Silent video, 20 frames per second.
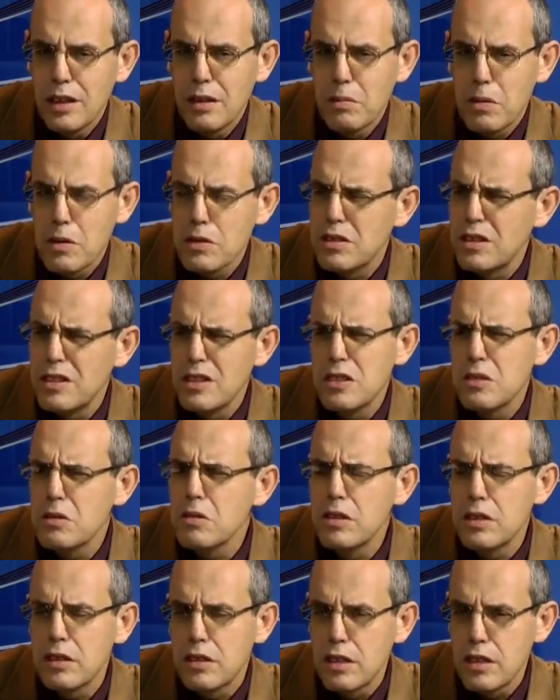Просто не
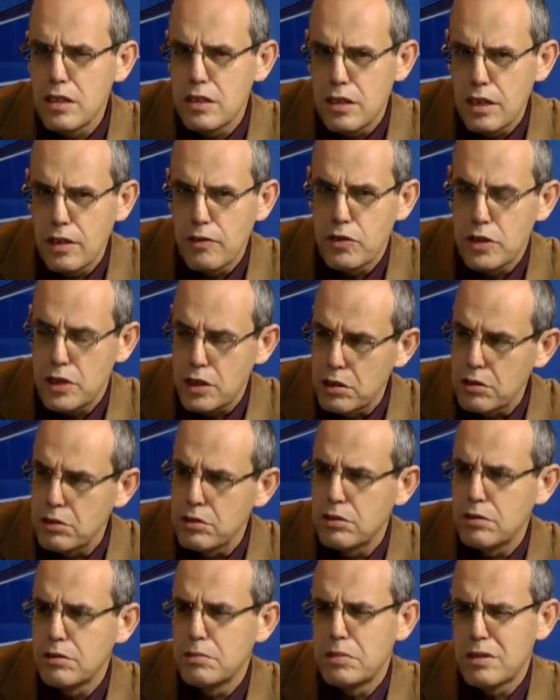стоит идти в
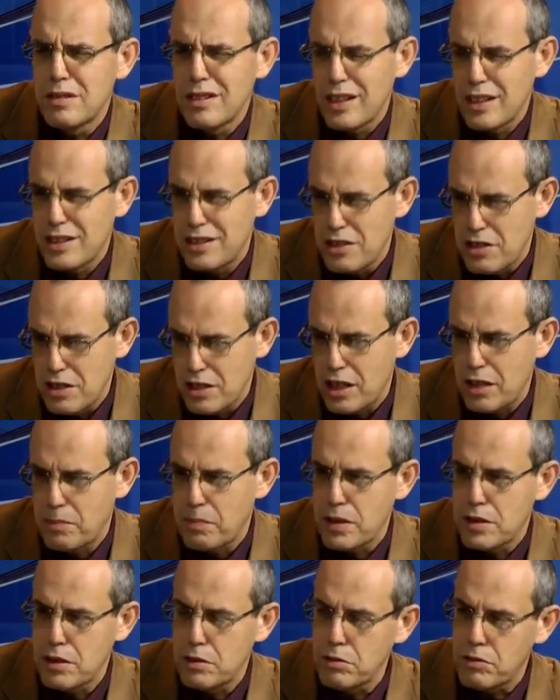силу бюрократических
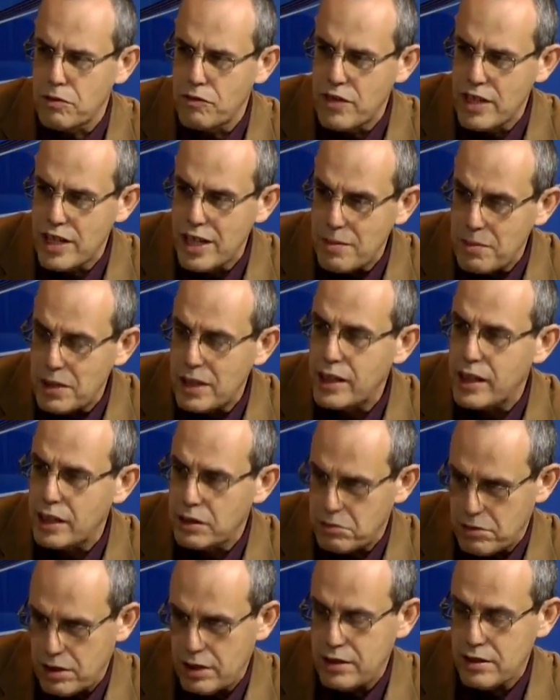процедур времени,
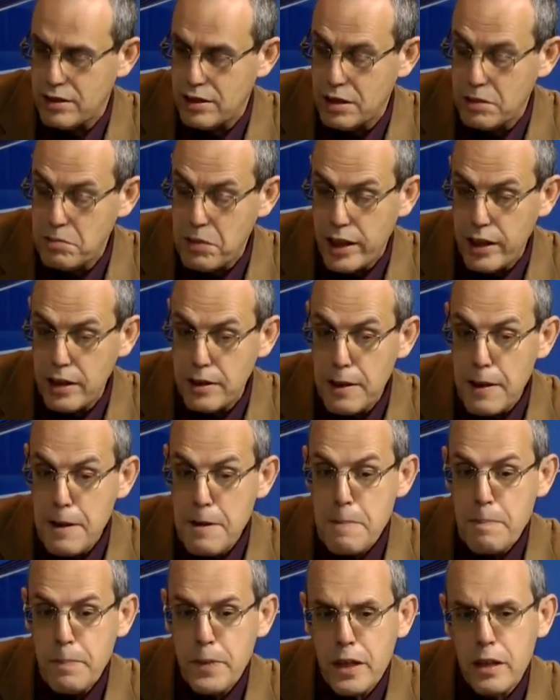которое это занимает,
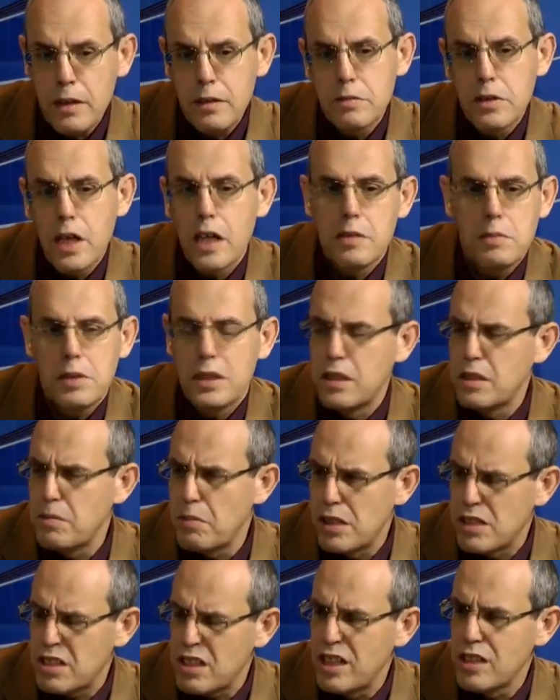или, скажем, это
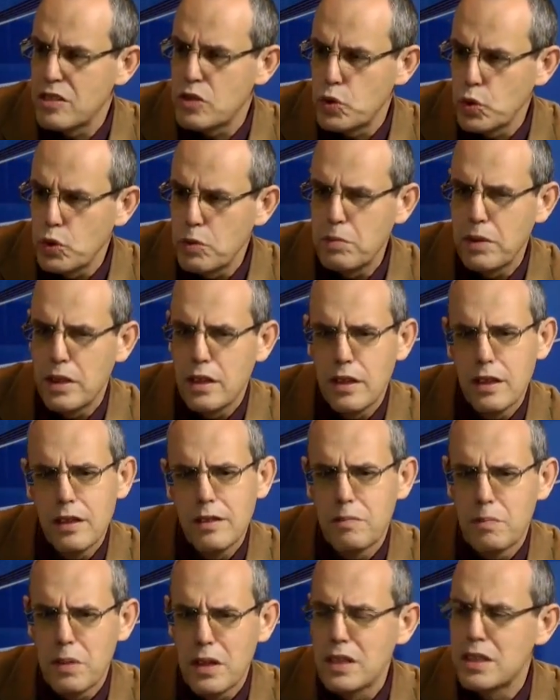небольшая сумма,
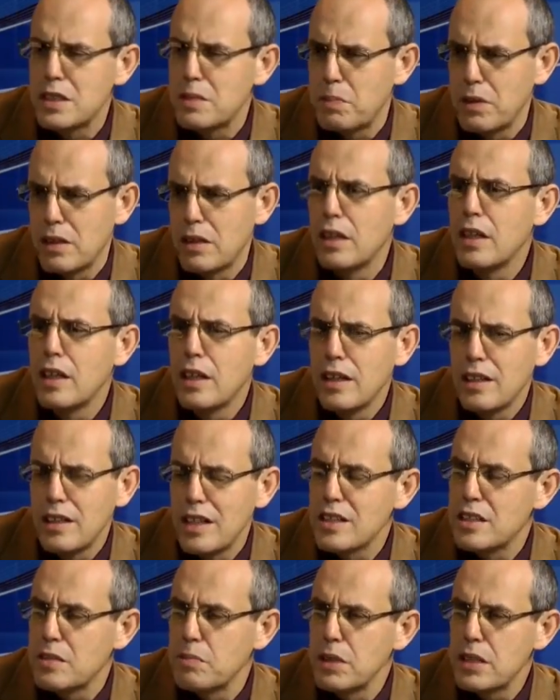и, в принципе,
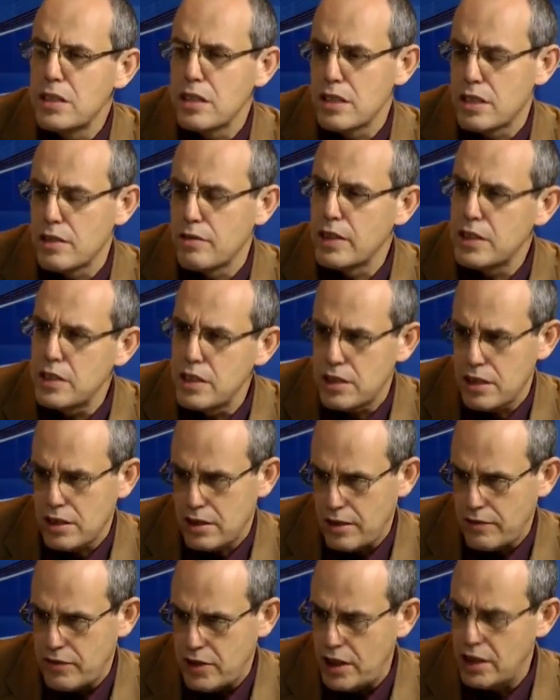нет смысла заводиться
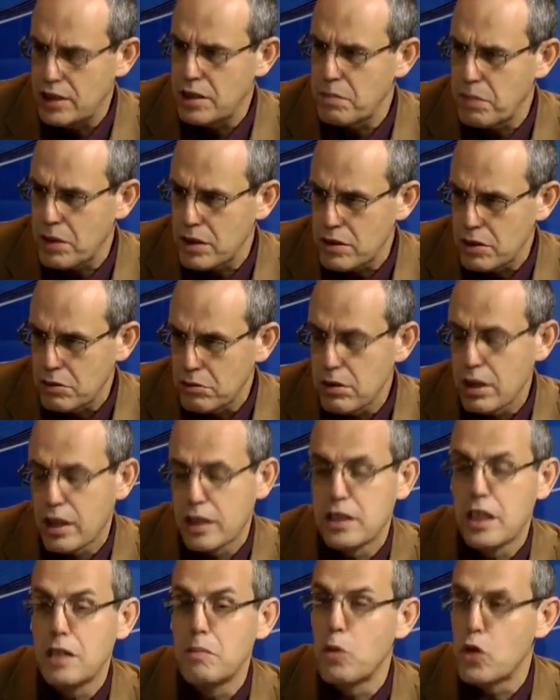со всей этой процедурой,
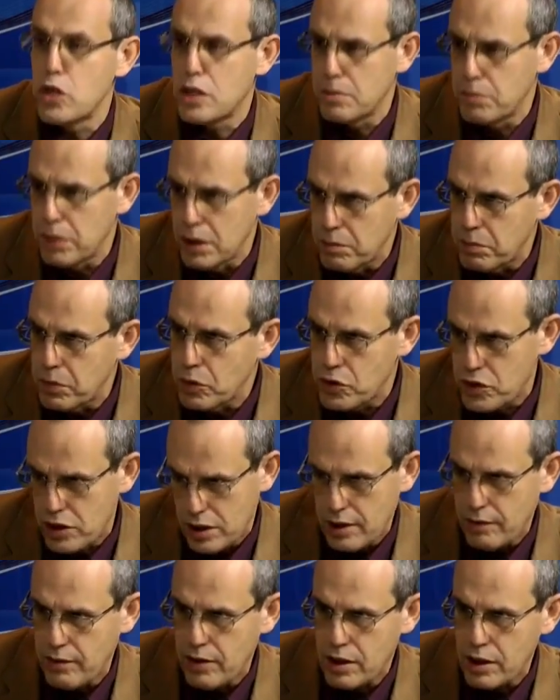хотя и можно было
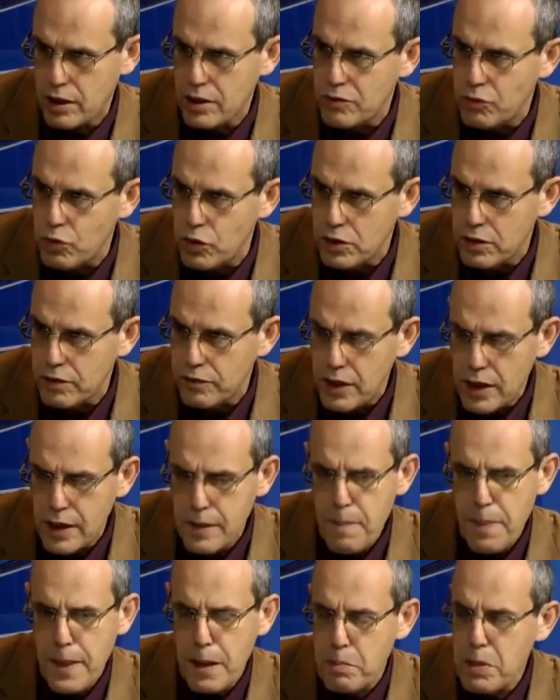получить, наверное, из фондов.
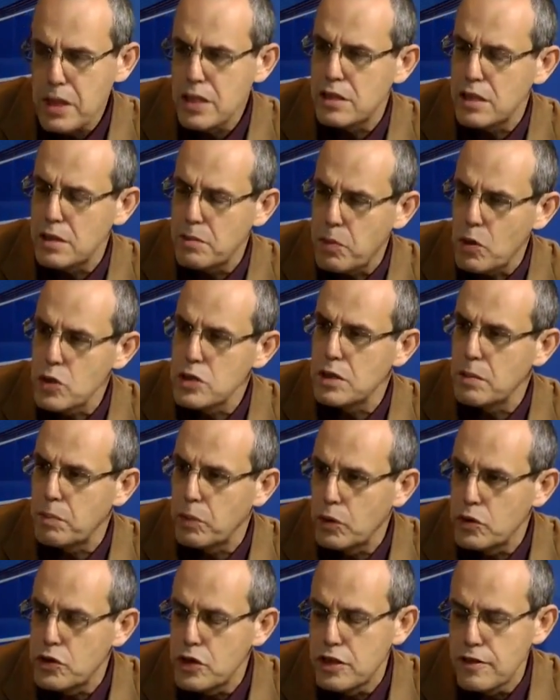Да, быстро и просто
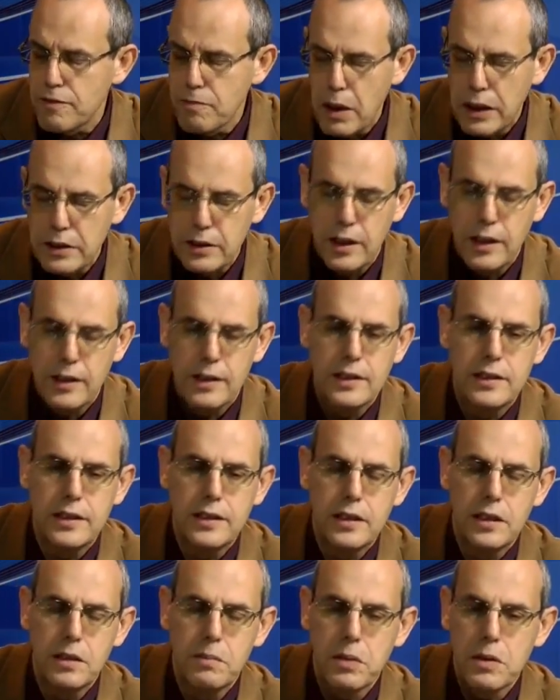получить в банке,
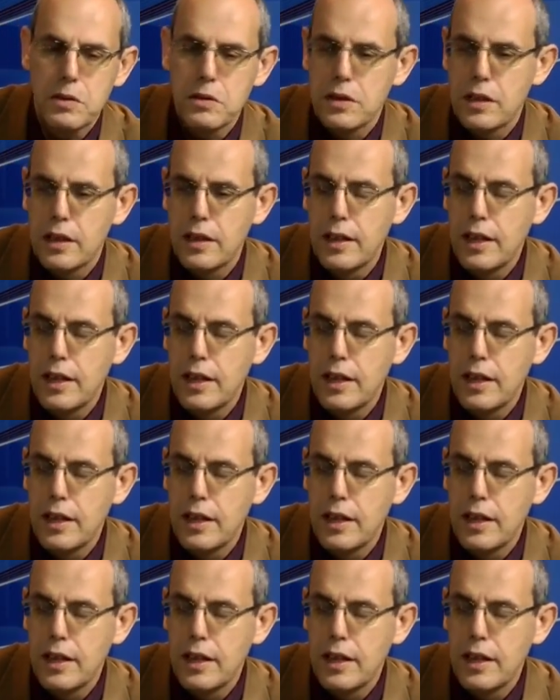относительно просто.